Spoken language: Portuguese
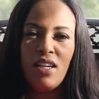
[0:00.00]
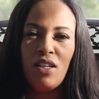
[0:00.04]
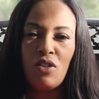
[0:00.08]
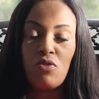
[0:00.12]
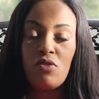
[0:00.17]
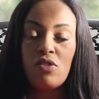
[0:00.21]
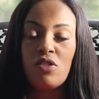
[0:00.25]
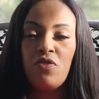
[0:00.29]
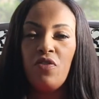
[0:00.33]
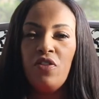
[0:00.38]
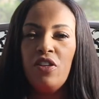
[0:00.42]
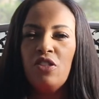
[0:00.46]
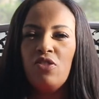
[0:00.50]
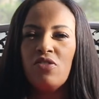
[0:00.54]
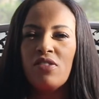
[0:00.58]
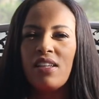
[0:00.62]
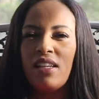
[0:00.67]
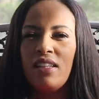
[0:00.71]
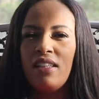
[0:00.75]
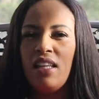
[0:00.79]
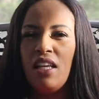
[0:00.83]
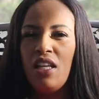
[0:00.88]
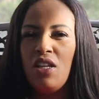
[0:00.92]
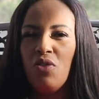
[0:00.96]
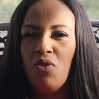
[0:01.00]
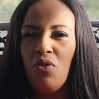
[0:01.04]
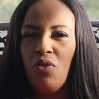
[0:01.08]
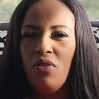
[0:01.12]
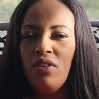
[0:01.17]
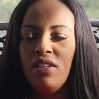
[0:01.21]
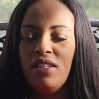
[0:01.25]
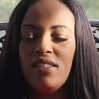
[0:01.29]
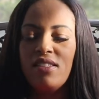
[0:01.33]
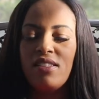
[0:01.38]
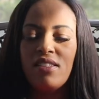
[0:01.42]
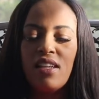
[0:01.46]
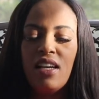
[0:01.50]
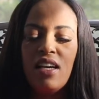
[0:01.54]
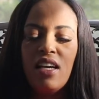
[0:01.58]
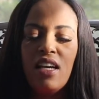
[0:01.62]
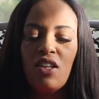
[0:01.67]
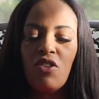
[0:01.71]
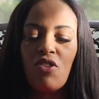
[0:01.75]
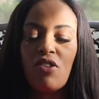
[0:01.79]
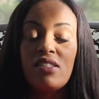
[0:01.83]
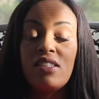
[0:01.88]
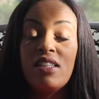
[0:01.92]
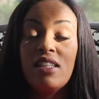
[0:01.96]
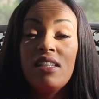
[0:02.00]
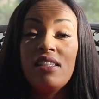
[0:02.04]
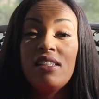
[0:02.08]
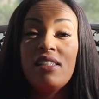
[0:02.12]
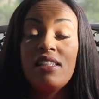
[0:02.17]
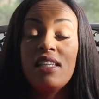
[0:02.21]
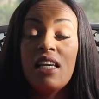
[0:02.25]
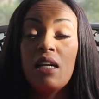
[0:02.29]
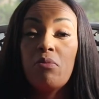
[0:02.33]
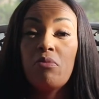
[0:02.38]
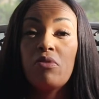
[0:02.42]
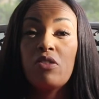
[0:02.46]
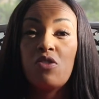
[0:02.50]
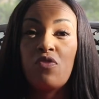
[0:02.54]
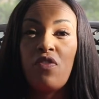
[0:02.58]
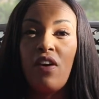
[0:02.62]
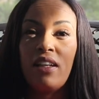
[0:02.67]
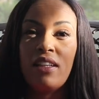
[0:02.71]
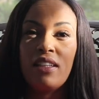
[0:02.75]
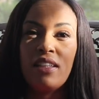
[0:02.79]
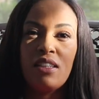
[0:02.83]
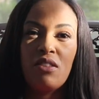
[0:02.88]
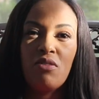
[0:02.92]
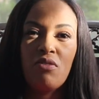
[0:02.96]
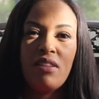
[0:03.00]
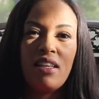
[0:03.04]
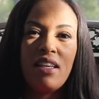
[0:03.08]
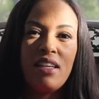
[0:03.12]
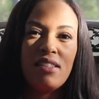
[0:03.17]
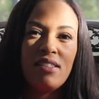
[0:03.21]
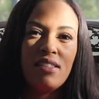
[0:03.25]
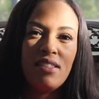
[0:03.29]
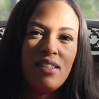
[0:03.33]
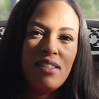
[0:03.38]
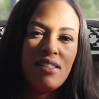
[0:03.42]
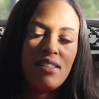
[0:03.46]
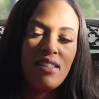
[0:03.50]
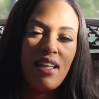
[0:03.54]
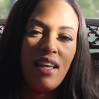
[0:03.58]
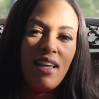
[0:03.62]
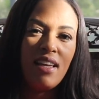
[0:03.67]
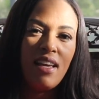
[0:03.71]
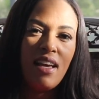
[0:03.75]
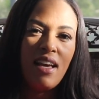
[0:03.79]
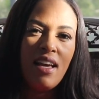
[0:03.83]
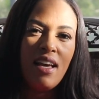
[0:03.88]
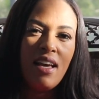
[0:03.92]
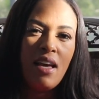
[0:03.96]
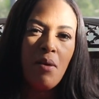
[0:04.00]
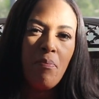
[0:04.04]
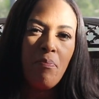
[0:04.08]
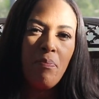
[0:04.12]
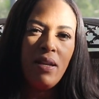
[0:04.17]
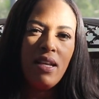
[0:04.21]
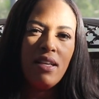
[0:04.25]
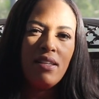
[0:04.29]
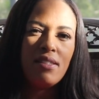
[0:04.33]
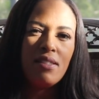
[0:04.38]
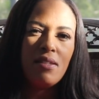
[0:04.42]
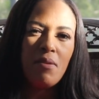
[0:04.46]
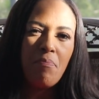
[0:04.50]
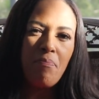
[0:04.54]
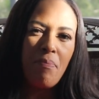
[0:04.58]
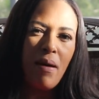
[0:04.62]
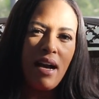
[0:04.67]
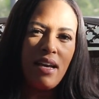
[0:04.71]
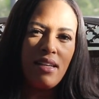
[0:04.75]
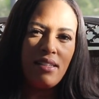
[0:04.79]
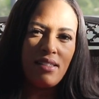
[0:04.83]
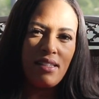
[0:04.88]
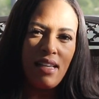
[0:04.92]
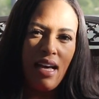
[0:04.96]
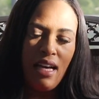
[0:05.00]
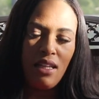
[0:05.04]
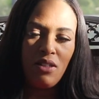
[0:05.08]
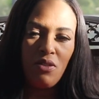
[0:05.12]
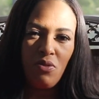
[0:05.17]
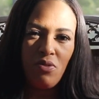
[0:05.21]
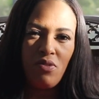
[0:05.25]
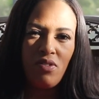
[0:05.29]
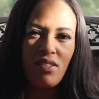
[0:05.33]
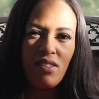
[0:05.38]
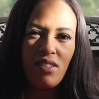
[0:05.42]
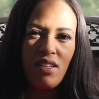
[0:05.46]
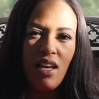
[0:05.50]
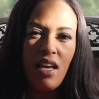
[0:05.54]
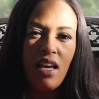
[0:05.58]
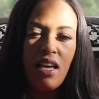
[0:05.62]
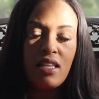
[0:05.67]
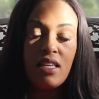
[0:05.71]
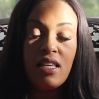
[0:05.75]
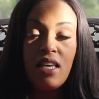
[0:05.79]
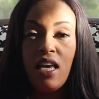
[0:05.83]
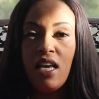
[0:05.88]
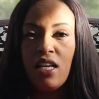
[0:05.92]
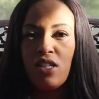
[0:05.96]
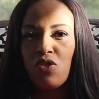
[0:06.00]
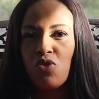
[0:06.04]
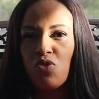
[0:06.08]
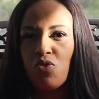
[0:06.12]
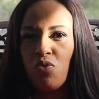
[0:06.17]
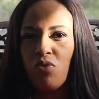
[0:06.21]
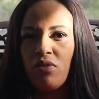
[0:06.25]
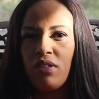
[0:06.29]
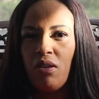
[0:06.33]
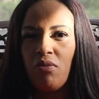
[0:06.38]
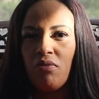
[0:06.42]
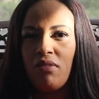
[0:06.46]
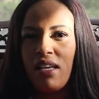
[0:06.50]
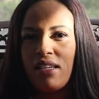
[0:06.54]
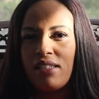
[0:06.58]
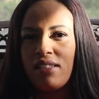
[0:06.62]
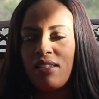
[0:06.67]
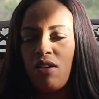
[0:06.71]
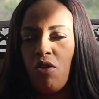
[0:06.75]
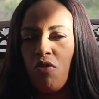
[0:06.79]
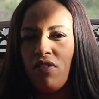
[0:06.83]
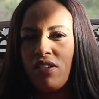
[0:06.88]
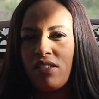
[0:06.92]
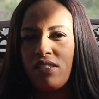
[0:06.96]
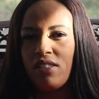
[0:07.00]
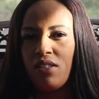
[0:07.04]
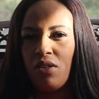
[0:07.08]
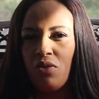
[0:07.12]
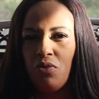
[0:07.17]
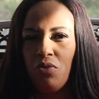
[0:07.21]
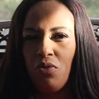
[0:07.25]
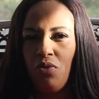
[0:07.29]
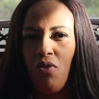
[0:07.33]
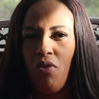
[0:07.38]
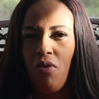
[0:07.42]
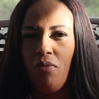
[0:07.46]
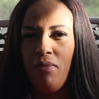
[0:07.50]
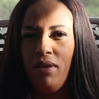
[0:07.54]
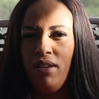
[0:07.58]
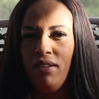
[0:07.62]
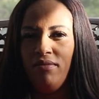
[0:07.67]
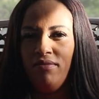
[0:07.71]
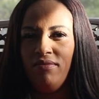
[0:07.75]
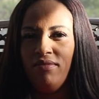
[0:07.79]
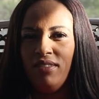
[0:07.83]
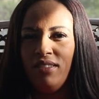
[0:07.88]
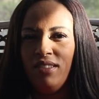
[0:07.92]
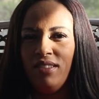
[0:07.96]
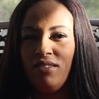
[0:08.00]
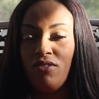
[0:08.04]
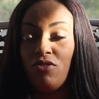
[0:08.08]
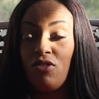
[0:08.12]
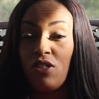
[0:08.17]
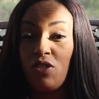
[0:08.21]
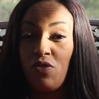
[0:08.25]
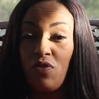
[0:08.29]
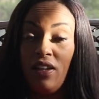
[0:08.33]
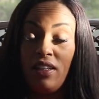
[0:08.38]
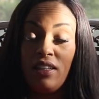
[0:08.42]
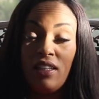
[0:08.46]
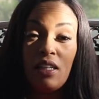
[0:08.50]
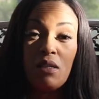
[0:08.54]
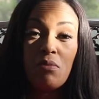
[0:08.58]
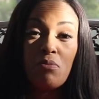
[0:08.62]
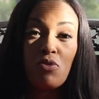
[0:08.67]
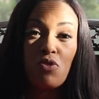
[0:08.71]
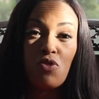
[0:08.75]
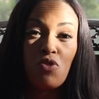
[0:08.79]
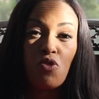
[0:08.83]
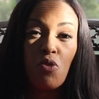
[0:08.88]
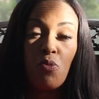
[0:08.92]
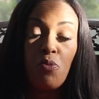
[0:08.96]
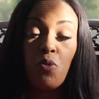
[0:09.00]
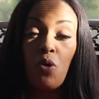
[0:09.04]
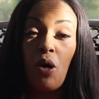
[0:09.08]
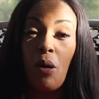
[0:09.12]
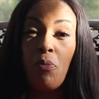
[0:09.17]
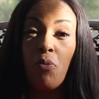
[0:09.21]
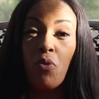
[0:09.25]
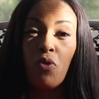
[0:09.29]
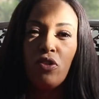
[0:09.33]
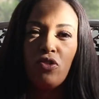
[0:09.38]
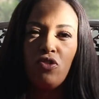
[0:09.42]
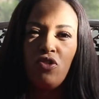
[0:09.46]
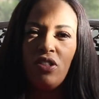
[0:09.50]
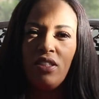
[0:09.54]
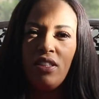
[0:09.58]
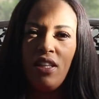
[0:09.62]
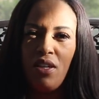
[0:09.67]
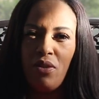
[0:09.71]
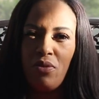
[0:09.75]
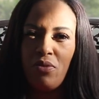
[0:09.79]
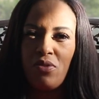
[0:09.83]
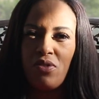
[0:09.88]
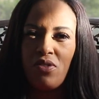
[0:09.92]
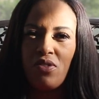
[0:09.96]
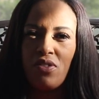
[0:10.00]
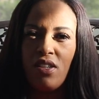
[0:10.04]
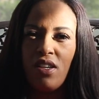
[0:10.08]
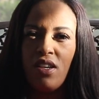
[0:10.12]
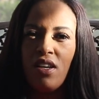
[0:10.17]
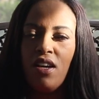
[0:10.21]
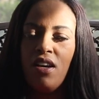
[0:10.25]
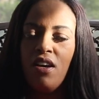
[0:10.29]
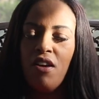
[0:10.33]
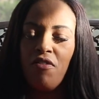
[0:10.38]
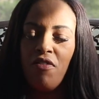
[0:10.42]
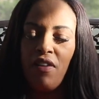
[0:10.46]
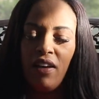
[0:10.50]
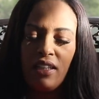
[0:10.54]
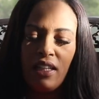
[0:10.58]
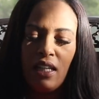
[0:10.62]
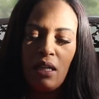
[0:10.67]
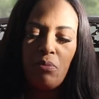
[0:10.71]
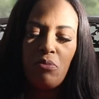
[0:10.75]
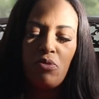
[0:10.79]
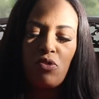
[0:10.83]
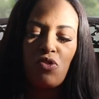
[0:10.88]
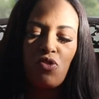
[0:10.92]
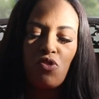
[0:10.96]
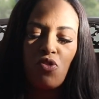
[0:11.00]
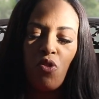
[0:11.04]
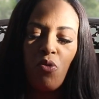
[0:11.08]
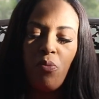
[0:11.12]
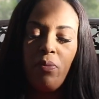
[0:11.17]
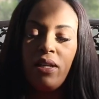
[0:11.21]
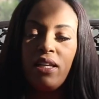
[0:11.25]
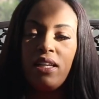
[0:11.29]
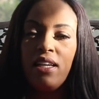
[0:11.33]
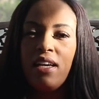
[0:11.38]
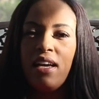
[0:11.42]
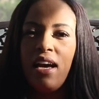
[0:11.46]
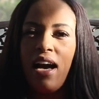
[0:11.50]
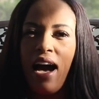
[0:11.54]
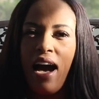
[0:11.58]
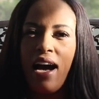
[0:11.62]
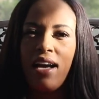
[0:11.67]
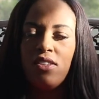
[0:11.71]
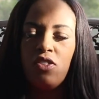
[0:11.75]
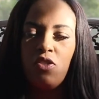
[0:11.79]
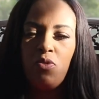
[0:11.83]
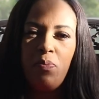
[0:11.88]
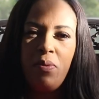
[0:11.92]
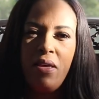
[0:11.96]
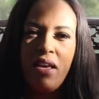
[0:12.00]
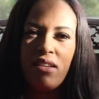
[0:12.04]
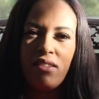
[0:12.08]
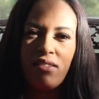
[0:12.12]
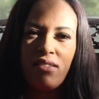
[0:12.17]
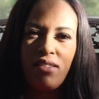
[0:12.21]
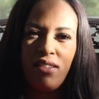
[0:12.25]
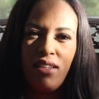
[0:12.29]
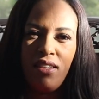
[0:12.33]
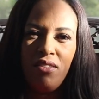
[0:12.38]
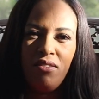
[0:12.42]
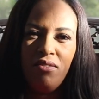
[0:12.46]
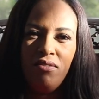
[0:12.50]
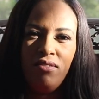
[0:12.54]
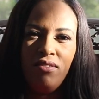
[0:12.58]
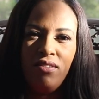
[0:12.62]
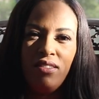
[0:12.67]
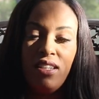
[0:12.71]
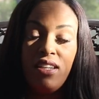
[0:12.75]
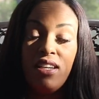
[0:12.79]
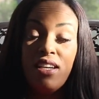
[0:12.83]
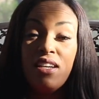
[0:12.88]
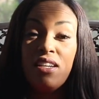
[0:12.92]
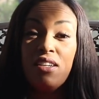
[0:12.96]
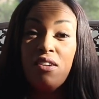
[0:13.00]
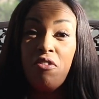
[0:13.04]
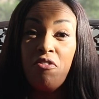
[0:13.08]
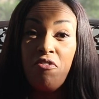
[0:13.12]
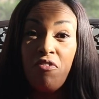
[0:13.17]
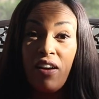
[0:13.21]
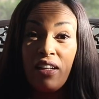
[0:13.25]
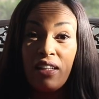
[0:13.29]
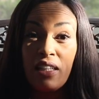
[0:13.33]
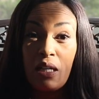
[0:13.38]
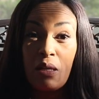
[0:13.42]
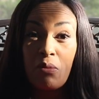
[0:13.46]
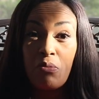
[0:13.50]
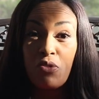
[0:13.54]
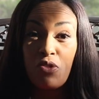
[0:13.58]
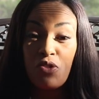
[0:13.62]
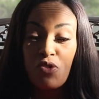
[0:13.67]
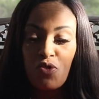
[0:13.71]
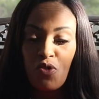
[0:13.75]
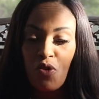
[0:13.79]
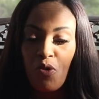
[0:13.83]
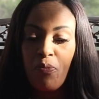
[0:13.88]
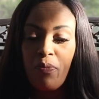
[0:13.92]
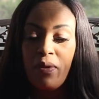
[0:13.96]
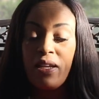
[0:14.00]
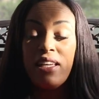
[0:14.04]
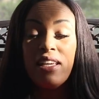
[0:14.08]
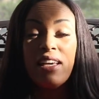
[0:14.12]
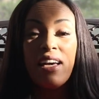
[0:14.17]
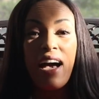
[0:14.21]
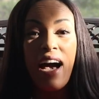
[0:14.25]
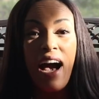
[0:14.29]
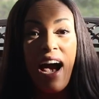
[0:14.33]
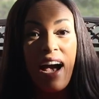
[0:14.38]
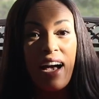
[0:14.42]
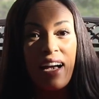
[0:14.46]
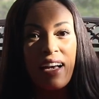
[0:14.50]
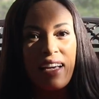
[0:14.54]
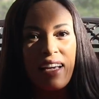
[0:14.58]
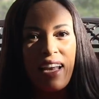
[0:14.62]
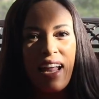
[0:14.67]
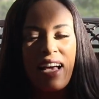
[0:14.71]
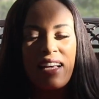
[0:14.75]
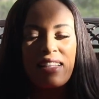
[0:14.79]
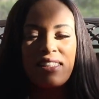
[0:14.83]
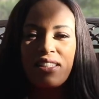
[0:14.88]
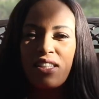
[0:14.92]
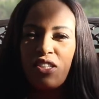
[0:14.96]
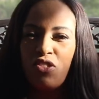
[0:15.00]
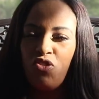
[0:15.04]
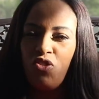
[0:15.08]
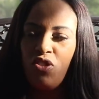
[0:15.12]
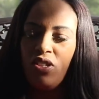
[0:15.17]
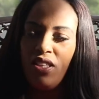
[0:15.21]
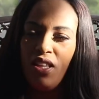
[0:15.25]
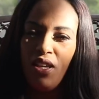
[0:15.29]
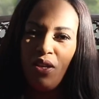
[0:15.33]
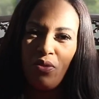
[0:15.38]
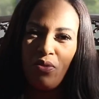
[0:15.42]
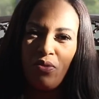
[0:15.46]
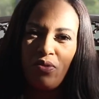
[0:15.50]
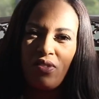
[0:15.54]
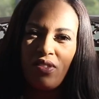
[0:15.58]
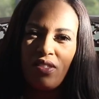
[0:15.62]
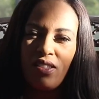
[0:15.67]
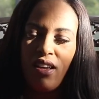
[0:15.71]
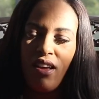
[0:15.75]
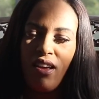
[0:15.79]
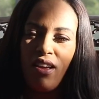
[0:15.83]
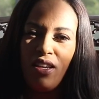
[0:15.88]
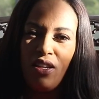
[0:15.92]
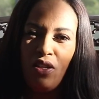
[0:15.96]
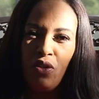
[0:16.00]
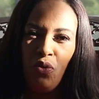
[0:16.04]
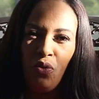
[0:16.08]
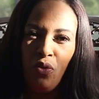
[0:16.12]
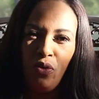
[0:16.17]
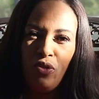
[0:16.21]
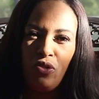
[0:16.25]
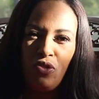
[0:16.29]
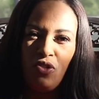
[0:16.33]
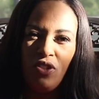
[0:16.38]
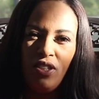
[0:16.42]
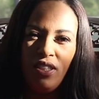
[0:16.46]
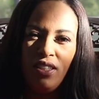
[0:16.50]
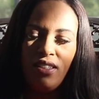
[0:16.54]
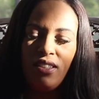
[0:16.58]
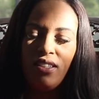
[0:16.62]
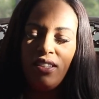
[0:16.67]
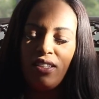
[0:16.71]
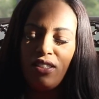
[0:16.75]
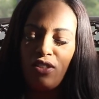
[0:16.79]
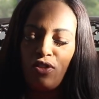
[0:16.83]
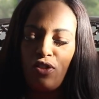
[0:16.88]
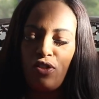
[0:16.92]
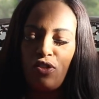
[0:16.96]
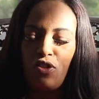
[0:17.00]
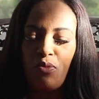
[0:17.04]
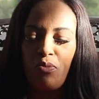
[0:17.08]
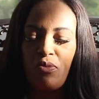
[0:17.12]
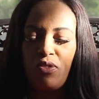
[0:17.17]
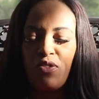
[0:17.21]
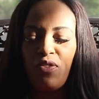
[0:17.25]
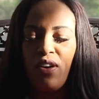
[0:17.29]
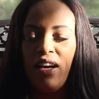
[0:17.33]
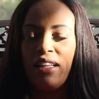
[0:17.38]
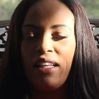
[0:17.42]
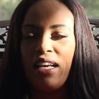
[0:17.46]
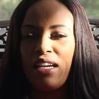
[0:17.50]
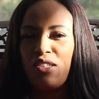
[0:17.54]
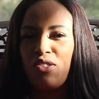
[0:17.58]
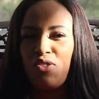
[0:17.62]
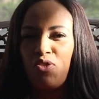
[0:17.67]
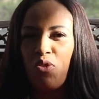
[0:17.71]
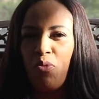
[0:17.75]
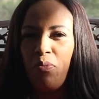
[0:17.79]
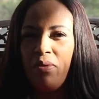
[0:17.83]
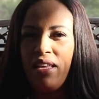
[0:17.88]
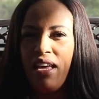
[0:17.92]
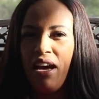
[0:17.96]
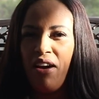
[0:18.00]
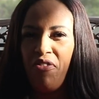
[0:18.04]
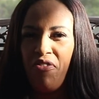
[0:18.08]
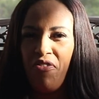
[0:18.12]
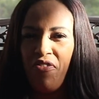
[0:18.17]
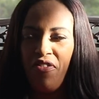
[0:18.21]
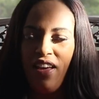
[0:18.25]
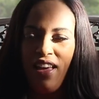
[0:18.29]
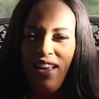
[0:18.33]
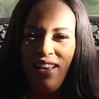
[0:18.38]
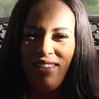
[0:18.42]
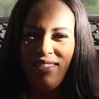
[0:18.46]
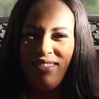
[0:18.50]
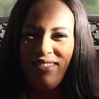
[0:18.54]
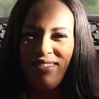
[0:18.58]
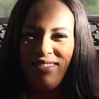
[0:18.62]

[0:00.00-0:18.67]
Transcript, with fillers: Nos vídeos anteriores, nós iniciamos falando que existem principais atos que resultam na salvação do homem. Nós falamos sobre o amor de Deus falamos sobre a expiação, falamos sobre a graça de Deus e hoje nós vamos falar sobre a fé.